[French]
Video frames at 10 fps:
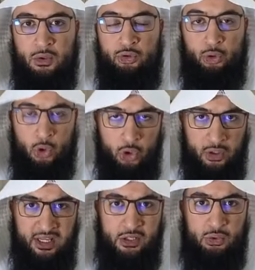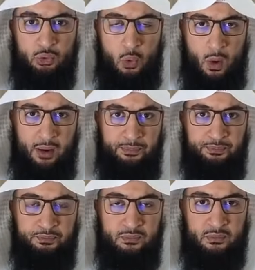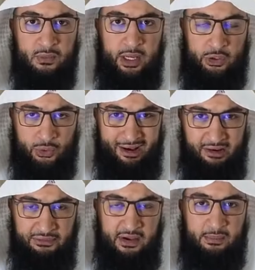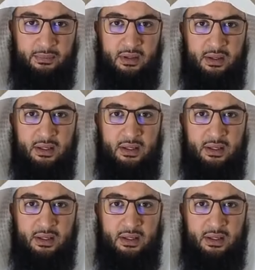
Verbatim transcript: Tu reconnais et tu crois et tu affirmes